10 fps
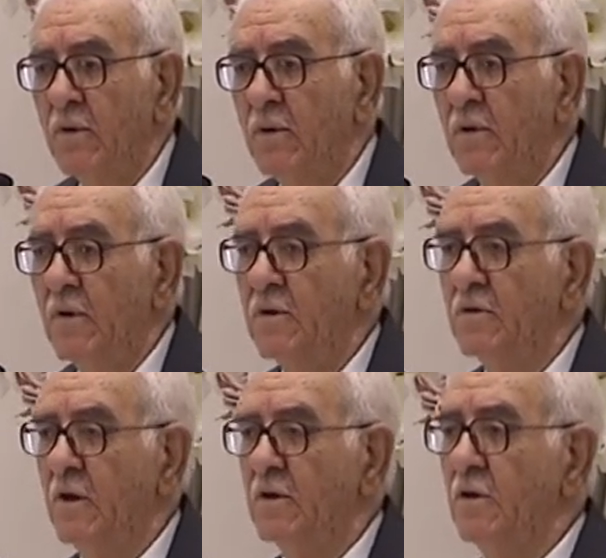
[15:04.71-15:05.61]
i
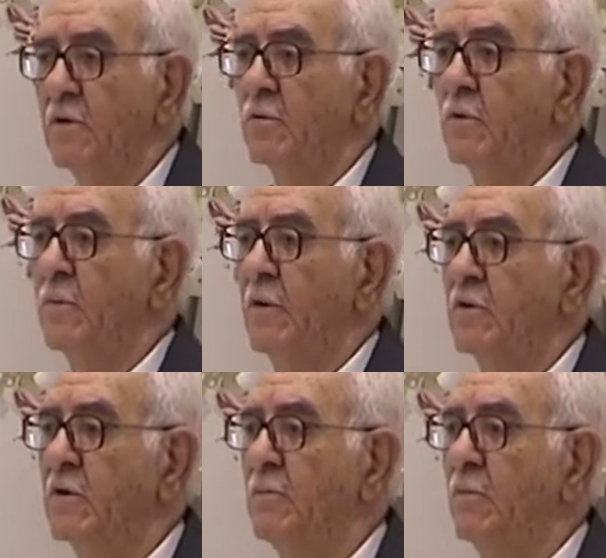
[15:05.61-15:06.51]
powiedział,
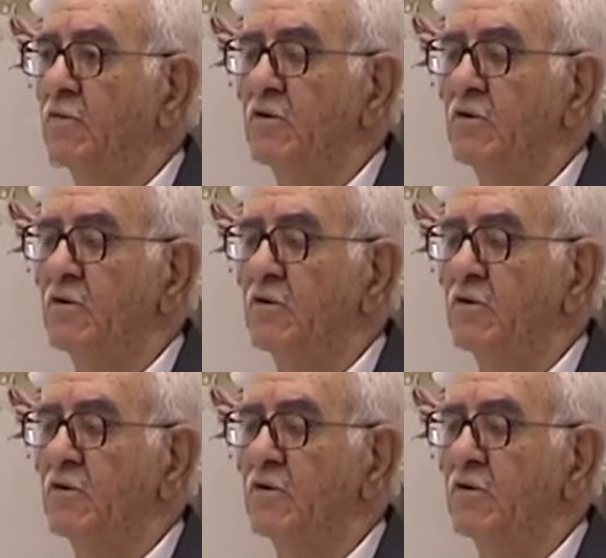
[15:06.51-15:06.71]
zgrzeszyłem, bo